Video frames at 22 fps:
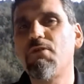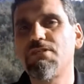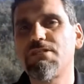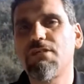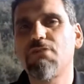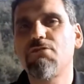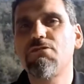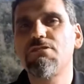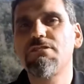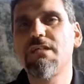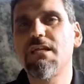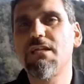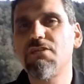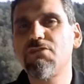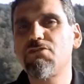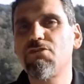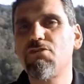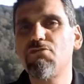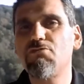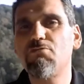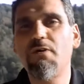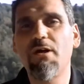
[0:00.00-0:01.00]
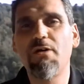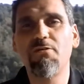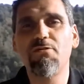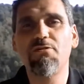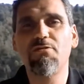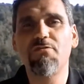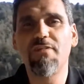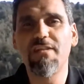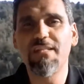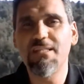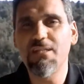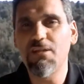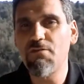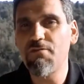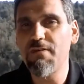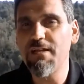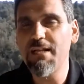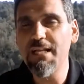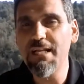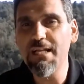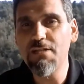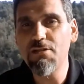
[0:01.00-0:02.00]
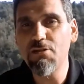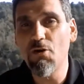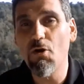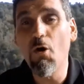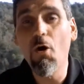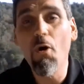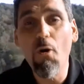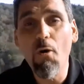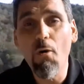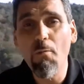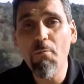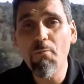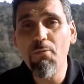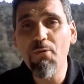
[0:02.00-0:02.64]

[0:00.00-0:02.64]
possa costare solo 2,99 euro il litro,